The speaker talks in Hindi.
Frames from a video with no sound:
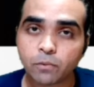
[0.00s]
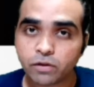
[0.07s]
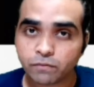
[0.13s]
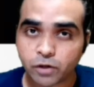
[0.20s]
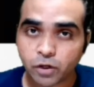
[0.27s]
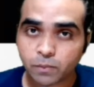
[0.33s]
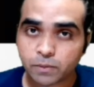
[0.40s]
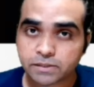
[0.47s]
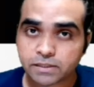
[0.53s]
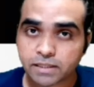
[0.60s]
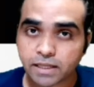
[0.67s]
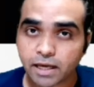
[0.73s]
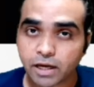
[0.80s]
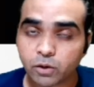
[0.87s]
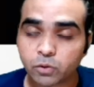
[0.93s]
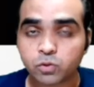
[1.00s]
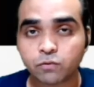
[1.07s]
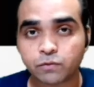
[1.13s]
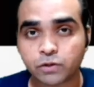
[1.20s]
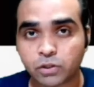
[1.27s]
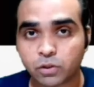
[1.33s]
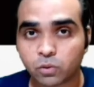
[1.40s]
ये वीडियो पसंद आया हो तो
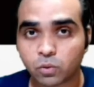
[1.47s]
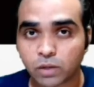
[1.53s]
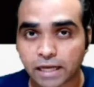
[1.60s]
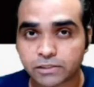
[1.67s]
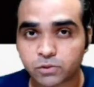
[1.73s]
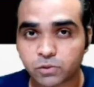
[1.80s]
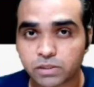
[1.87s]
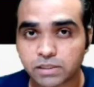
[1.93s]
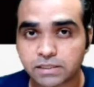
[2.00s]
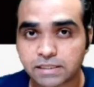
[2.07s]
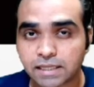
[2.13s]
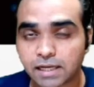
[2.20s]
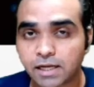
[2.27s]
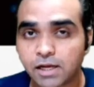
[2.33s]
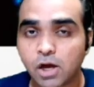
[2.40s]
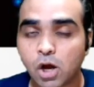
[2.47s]
वीडियो को लाइक जरूर कीजिएगा